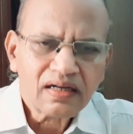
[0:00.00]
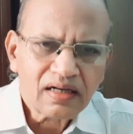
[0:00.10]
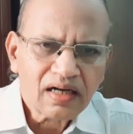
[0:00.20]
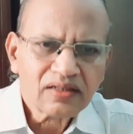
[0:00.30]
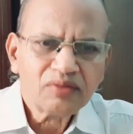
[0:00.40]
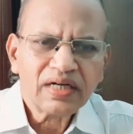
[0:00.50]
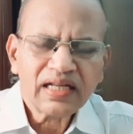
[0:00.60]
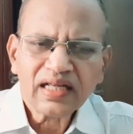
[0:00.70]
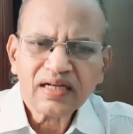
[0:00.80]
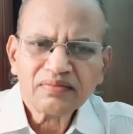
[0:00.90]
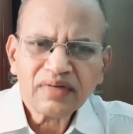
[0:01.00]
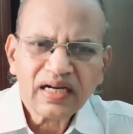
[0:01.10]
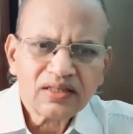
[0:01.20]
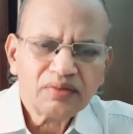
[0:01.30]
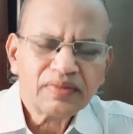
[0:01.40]
நான்கு மணி நேரம்
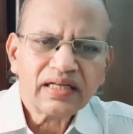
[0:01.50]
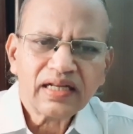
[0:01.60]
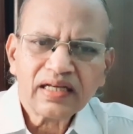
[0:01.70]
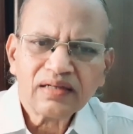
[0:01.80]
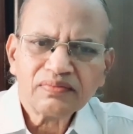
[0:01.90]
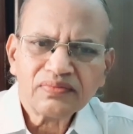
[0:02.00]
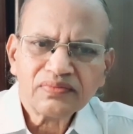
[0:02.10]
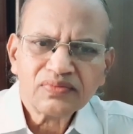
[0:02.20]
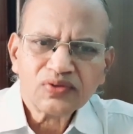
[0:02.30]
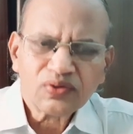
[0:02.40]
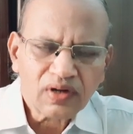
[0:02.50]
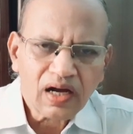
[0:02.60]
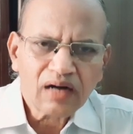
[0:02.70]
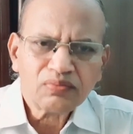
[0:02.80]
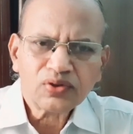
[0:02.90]
ஐந்து மணி நேரம் ஒரு
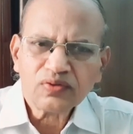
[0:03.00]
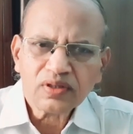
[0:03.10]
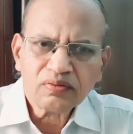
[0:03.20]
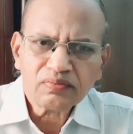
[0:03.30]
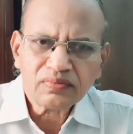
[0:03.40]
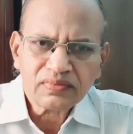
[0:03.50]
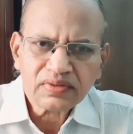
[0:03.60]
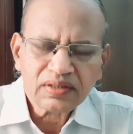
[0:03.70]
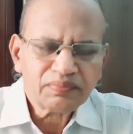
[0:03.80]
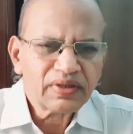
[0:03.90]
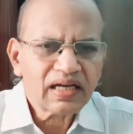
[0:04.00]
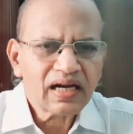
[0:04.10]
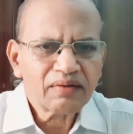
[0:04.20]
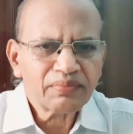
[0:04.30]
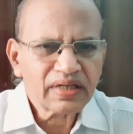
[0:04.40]
நாள் முழுவதும்
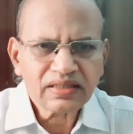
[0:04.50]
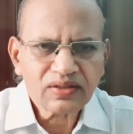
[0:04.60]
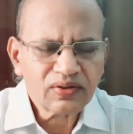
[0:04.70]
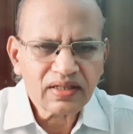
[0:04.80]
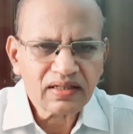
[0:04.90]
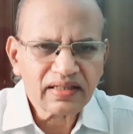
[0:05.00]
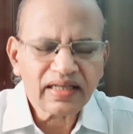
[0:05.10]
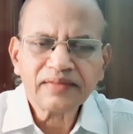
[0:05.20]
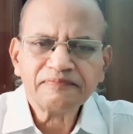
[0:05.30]
இப்படியெல்லாம் பேசிக்கொண்டிருந்தேன்